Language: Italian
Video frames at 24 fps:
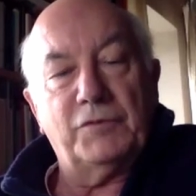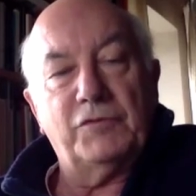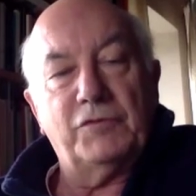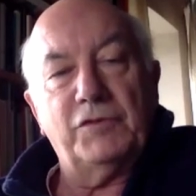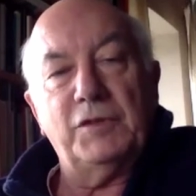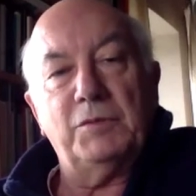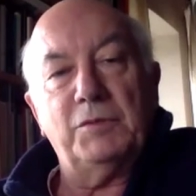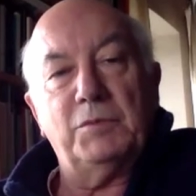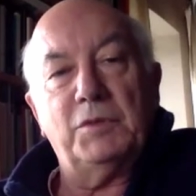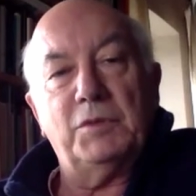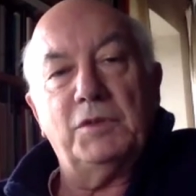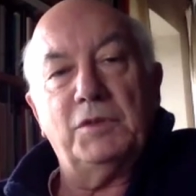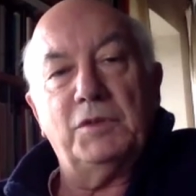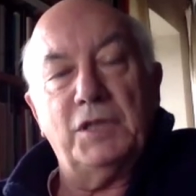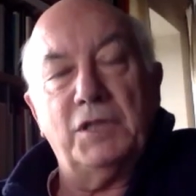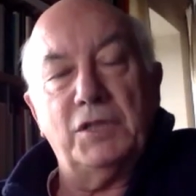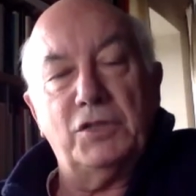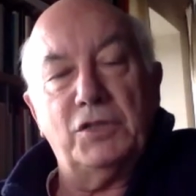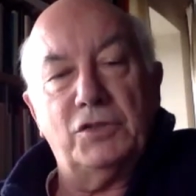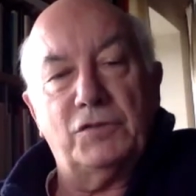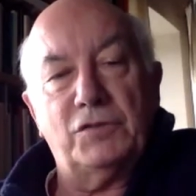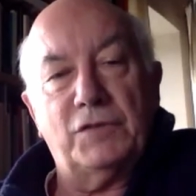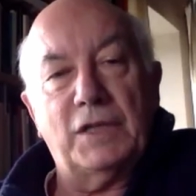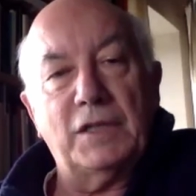film di
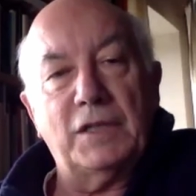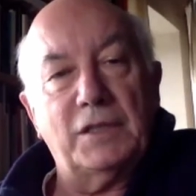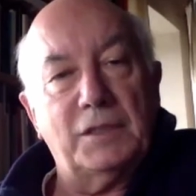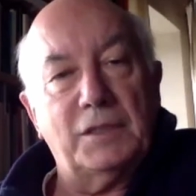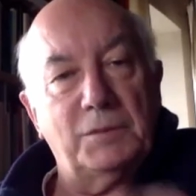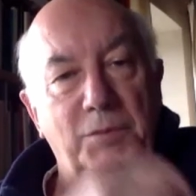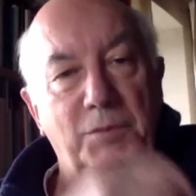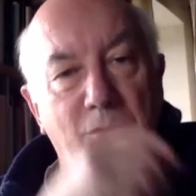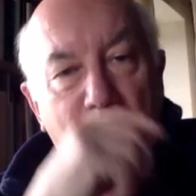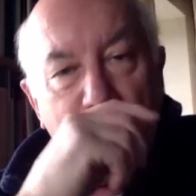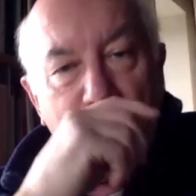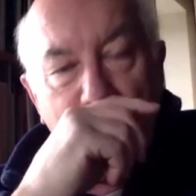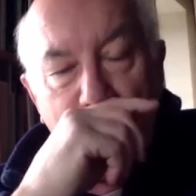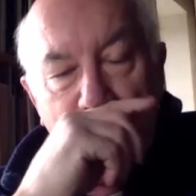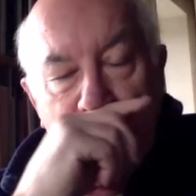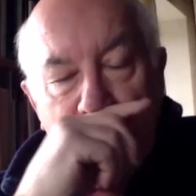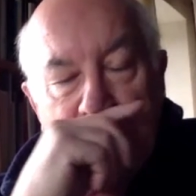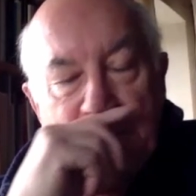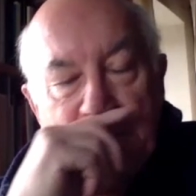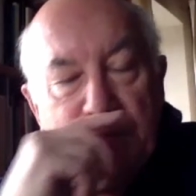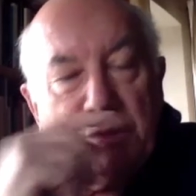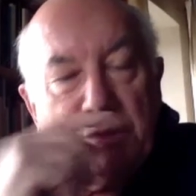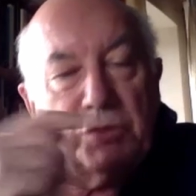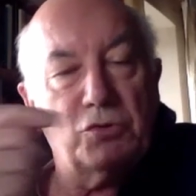10-20
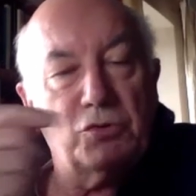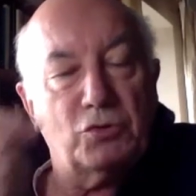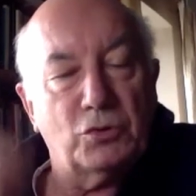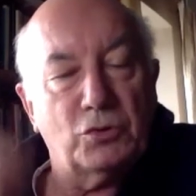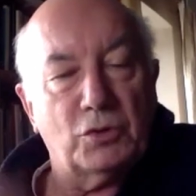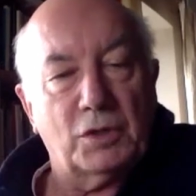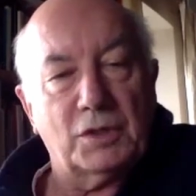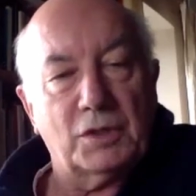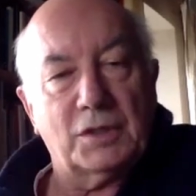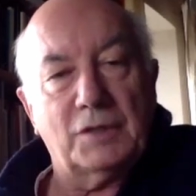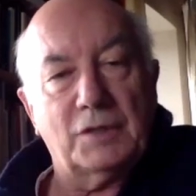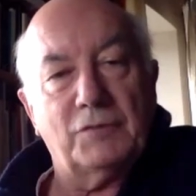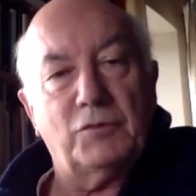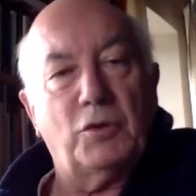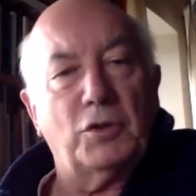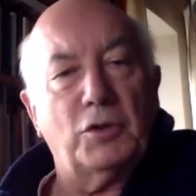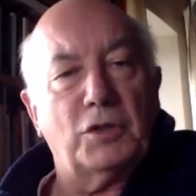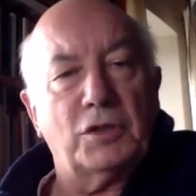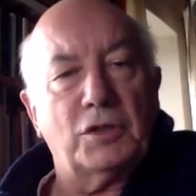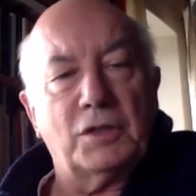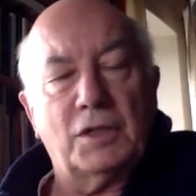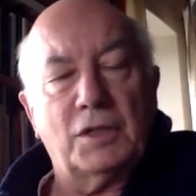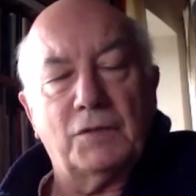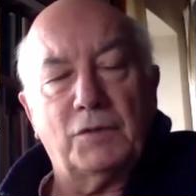minuti, mezz'ora
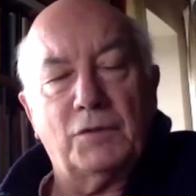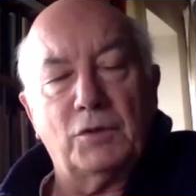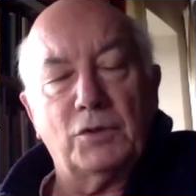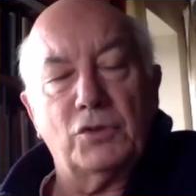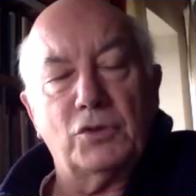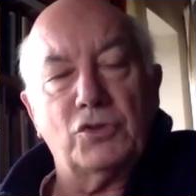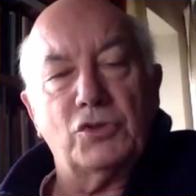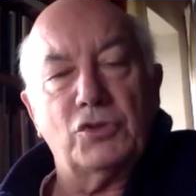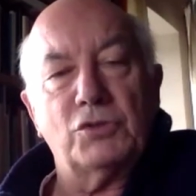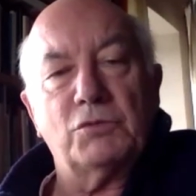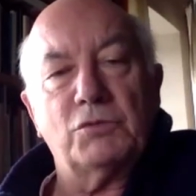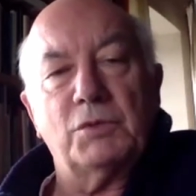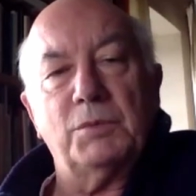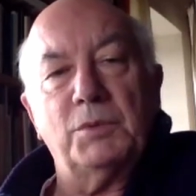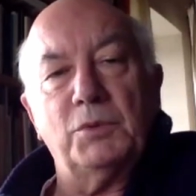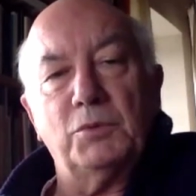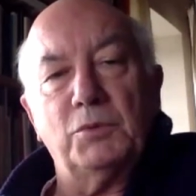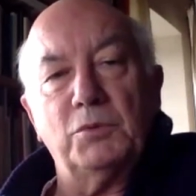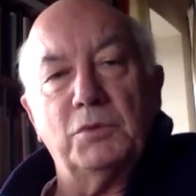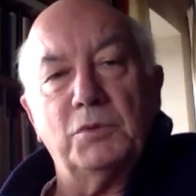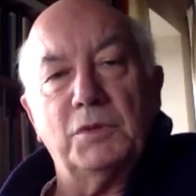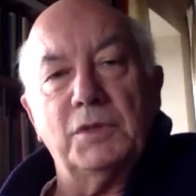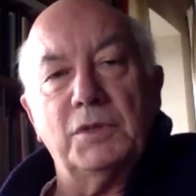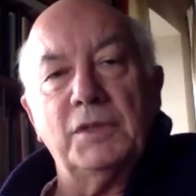talvolta, talvolta 5
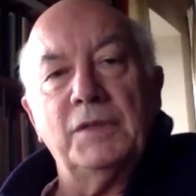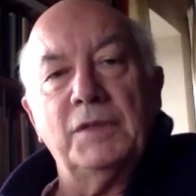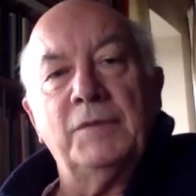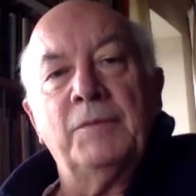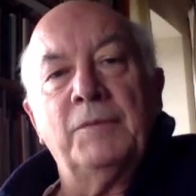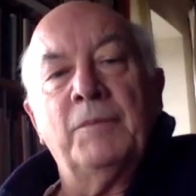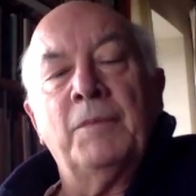minuti,